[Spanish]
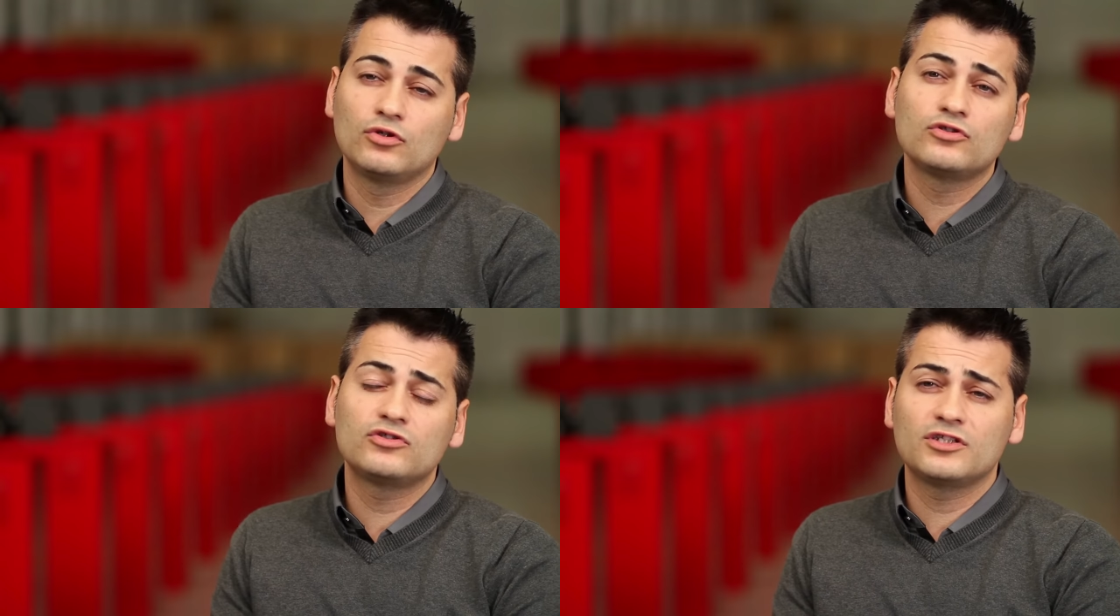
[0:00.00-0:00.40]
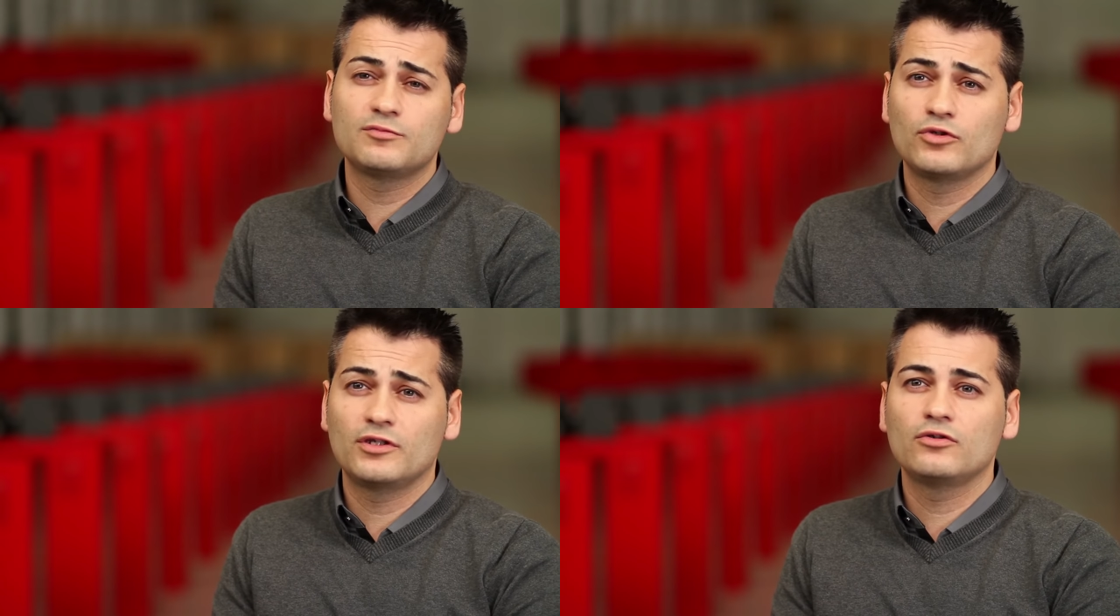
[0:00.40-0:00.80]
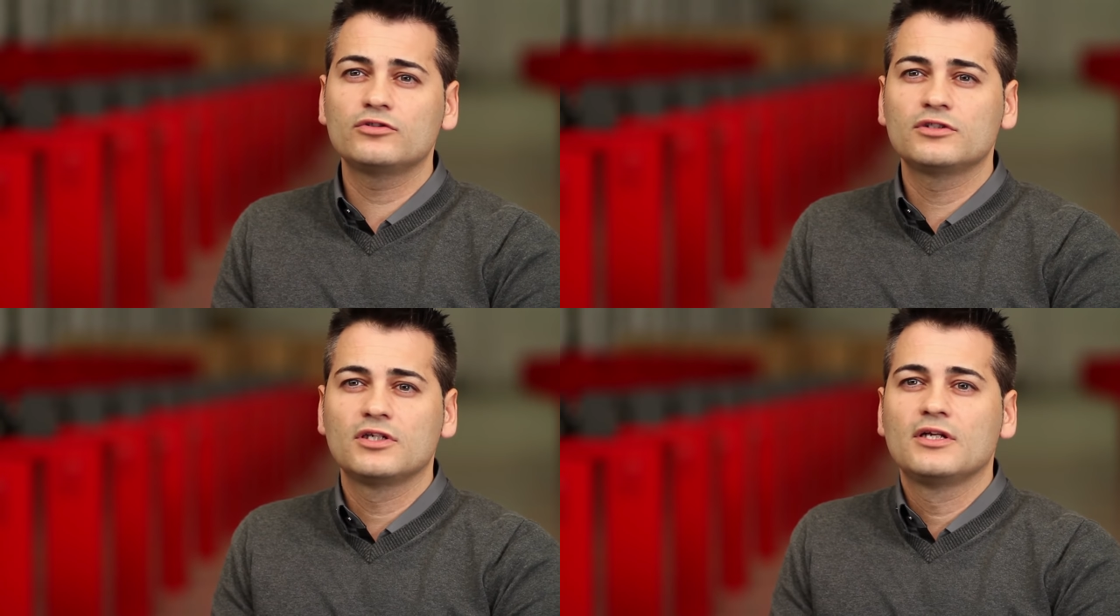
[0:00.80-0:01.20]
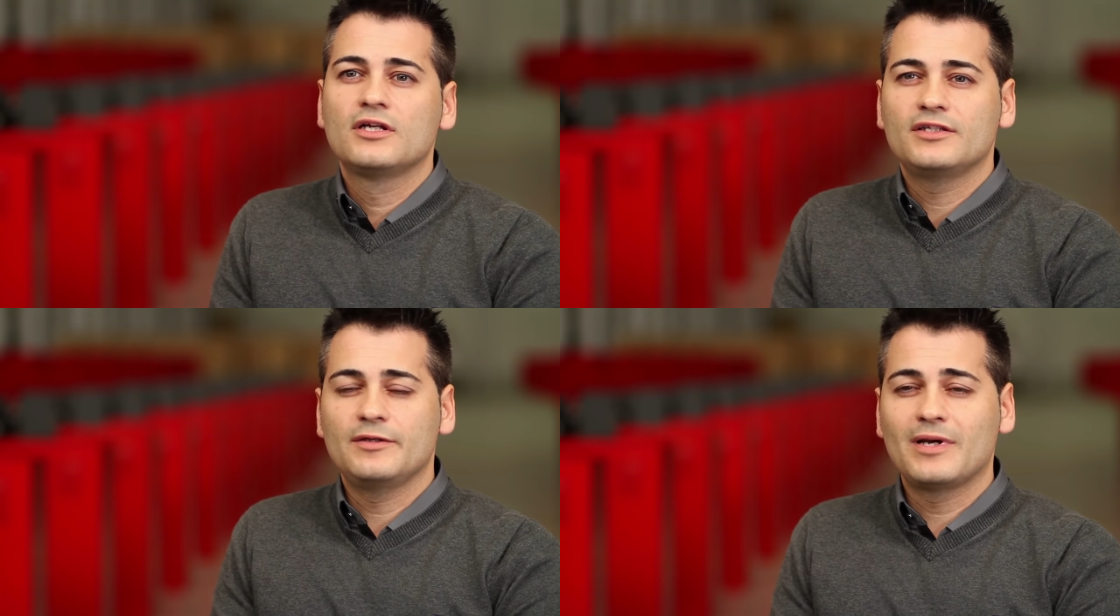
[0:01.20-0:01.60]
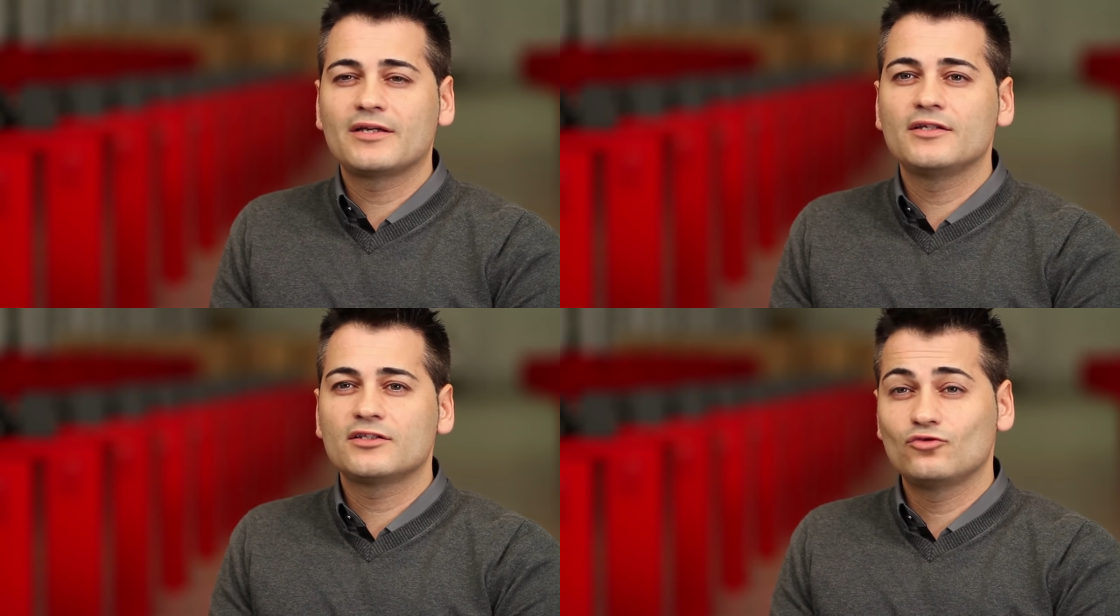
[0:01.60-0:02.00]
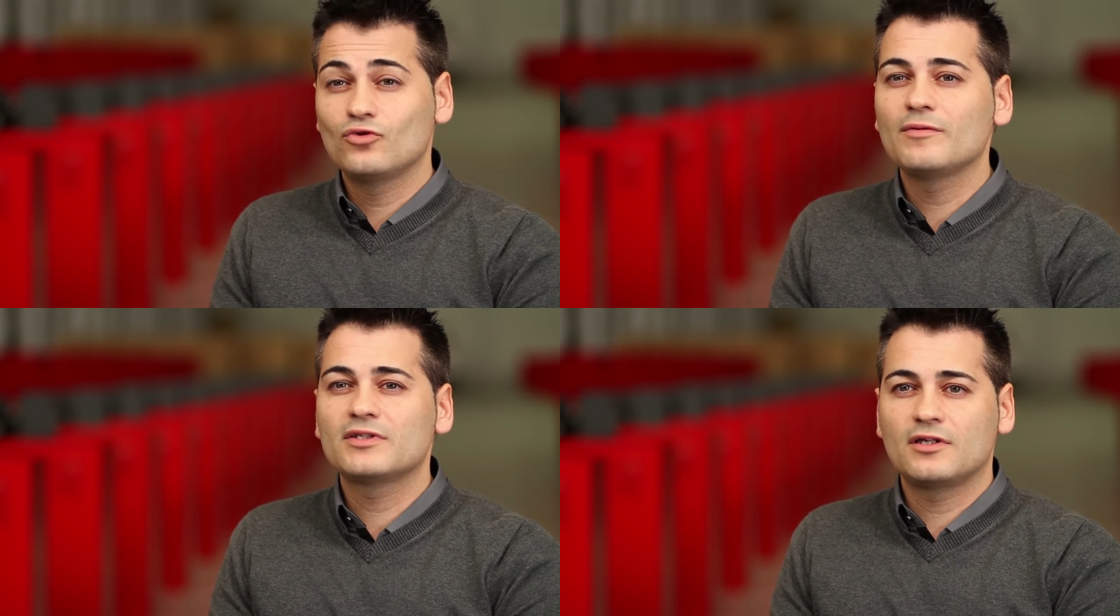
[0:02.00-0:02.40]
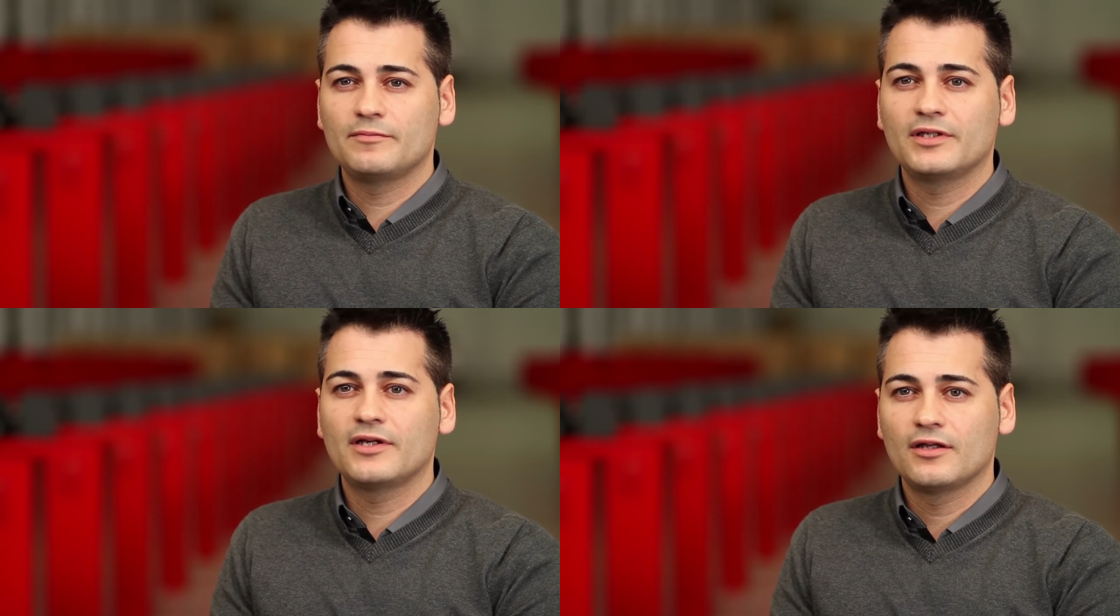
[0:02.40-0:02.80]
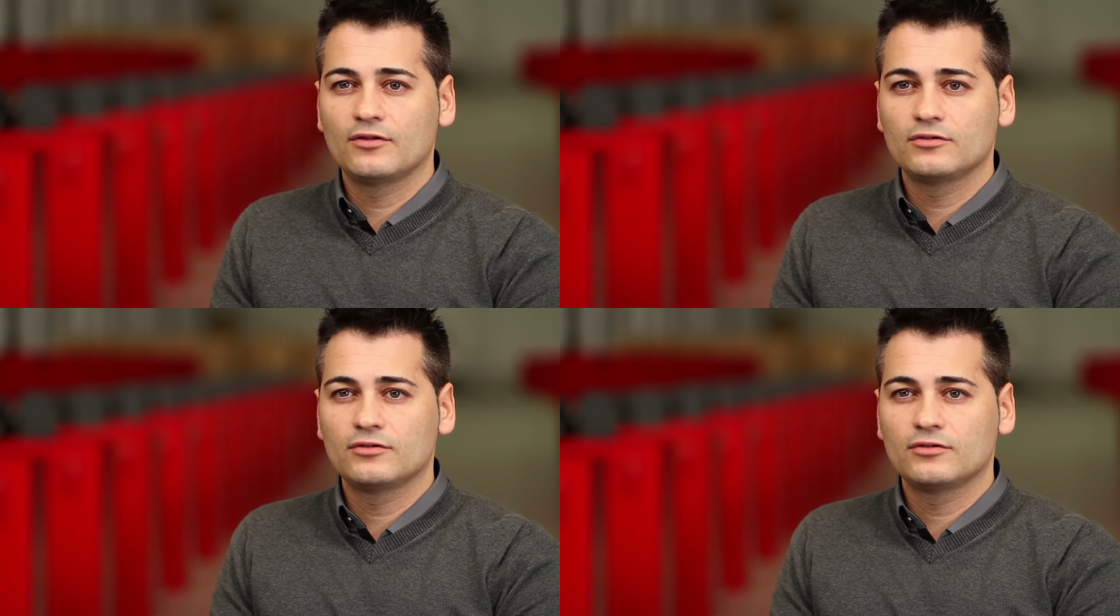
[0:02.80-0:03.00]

dos, tres modelos de máquinas nuevas al mercado.